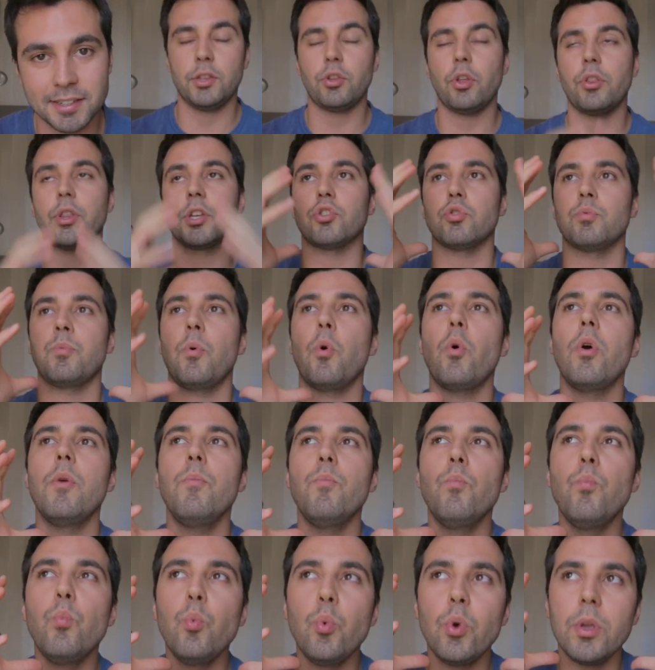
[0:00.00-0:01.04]
Entonces, os pongo en
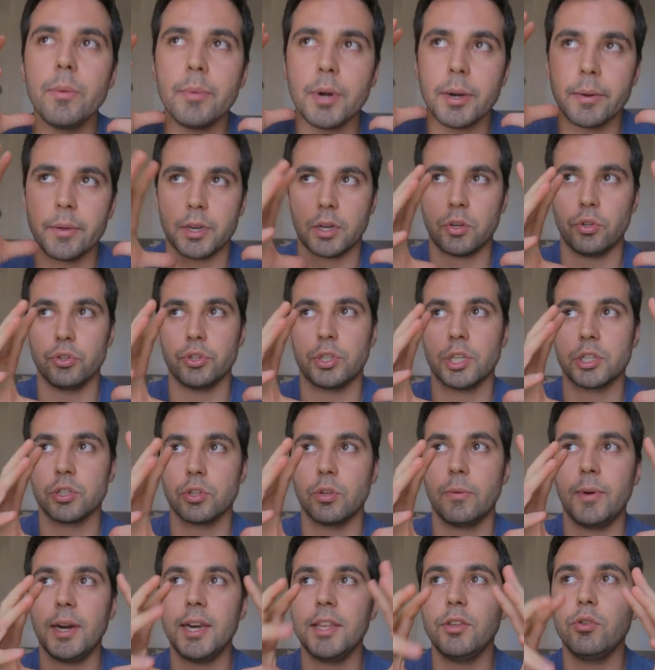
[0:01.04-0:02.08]
muy breve
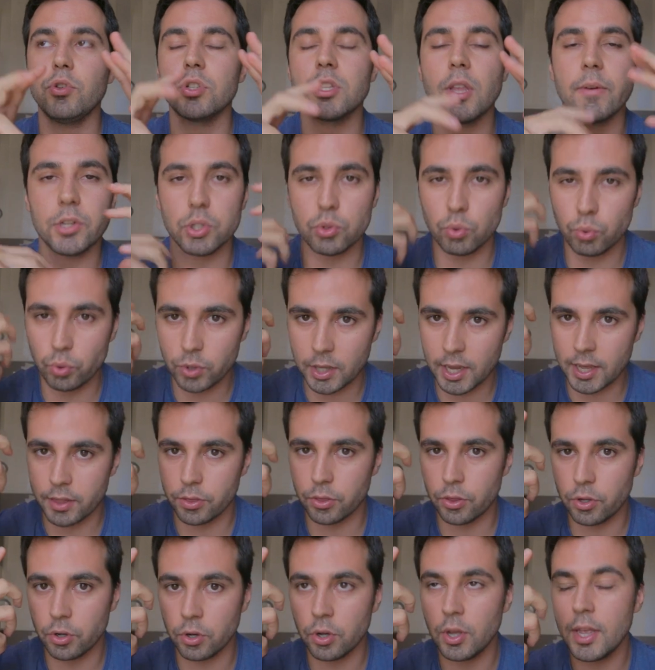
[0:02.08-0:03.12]
contexto, ¿vale? Yo estaba
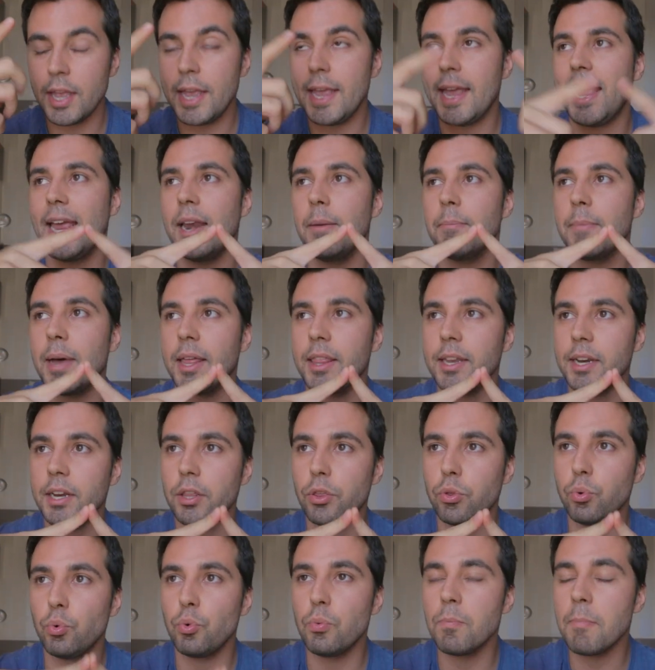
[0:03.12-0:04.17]
estudiando en
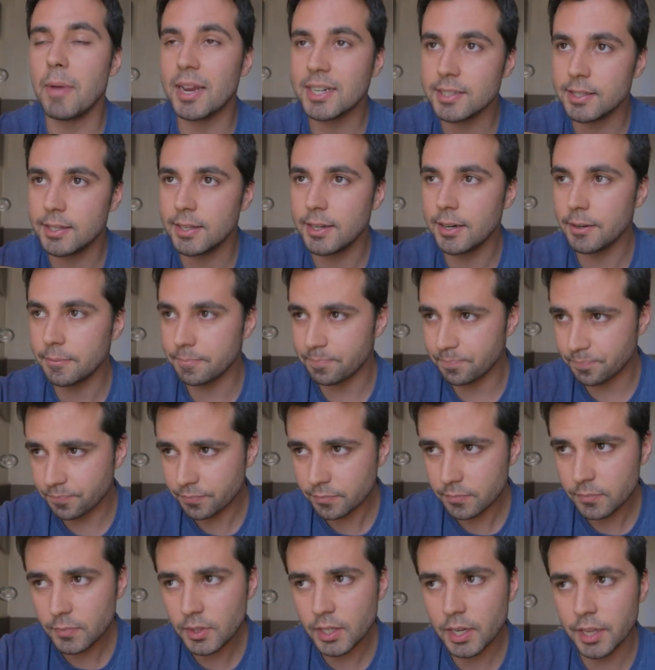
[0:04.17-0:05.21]
Madrid un máster
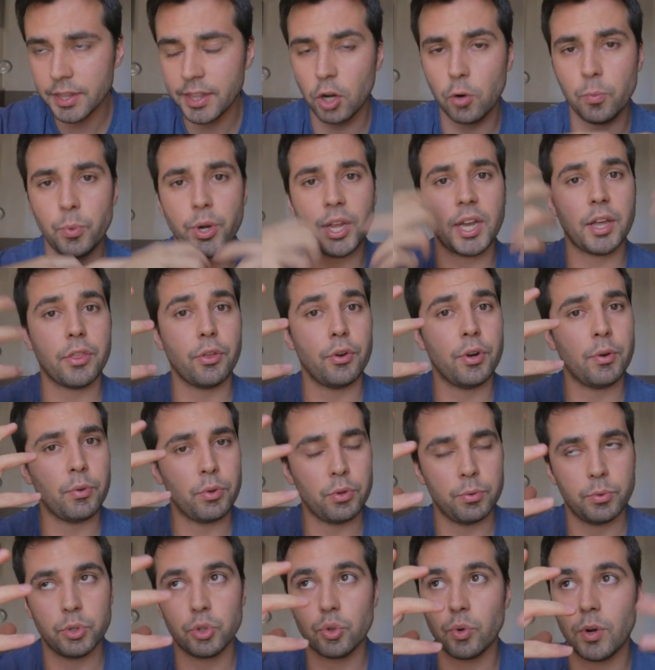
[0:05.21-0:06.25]
de comunicación
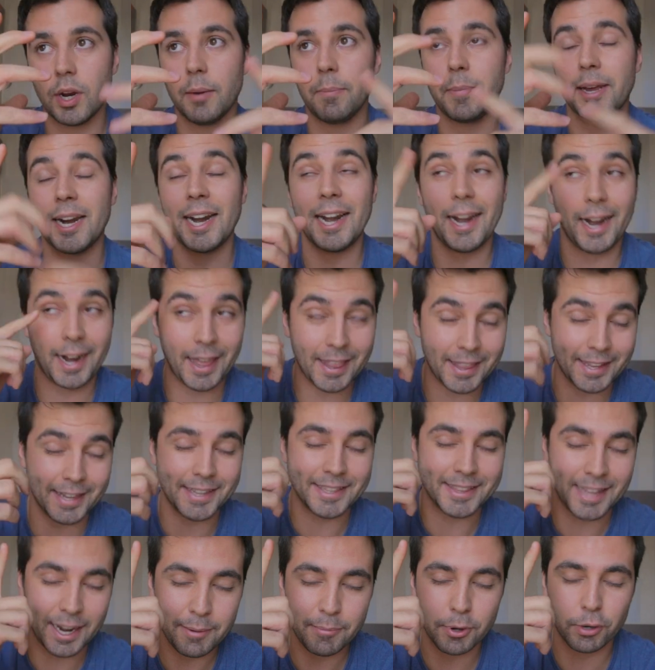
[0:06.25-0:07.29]
audiovisual para la era
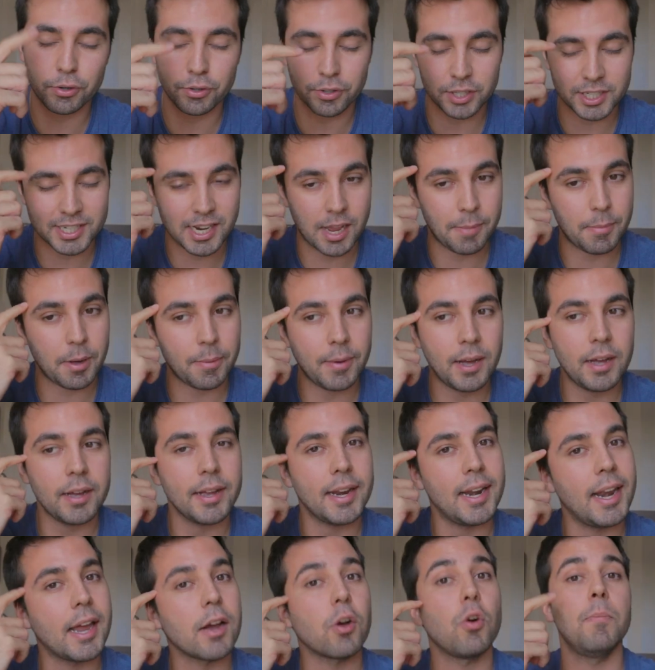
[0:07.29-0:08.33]
digital, me acuerdo que se llamaba,
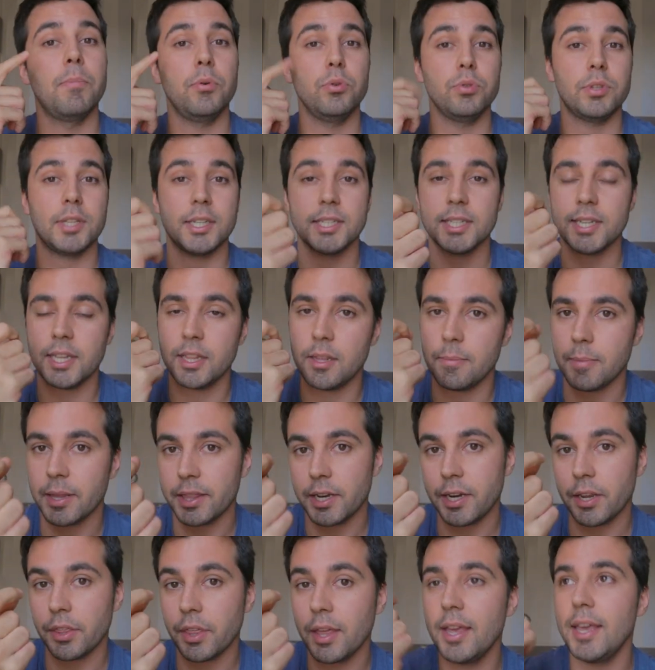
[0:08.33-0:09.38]
en la Complutense de
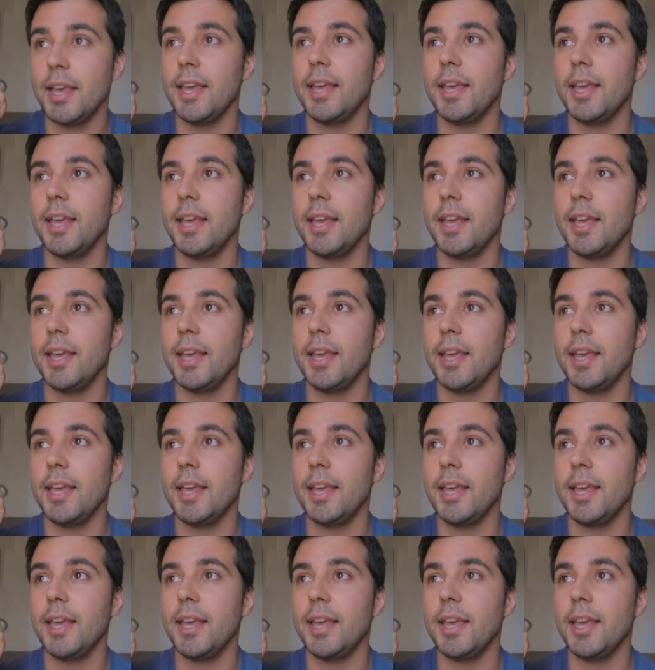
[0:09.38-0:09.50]
Madrid.